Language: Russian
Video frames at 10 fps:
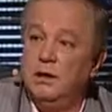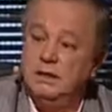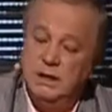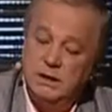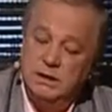
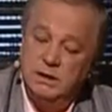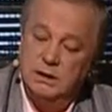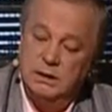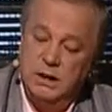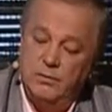Если я
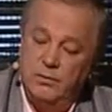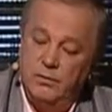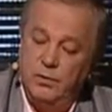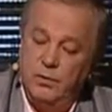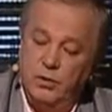сделал
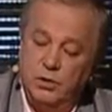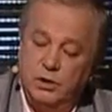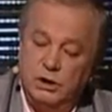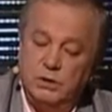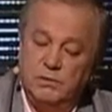ставку вне
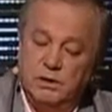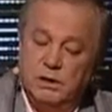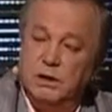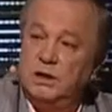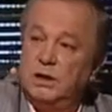очереди, вот
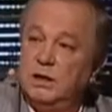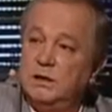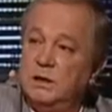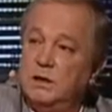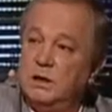этот
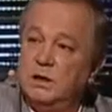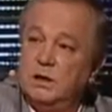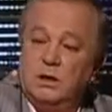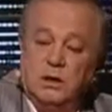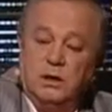рейс,
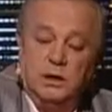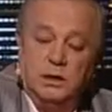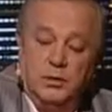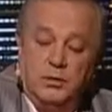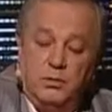
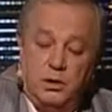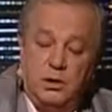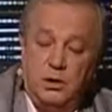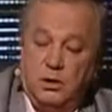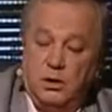например,
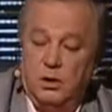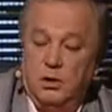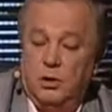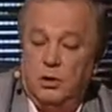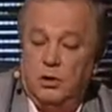
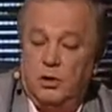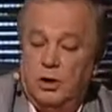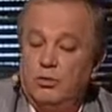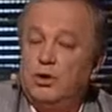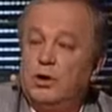то
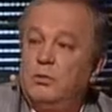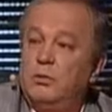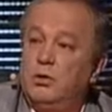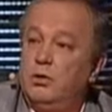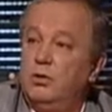я уже не
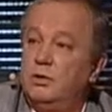могу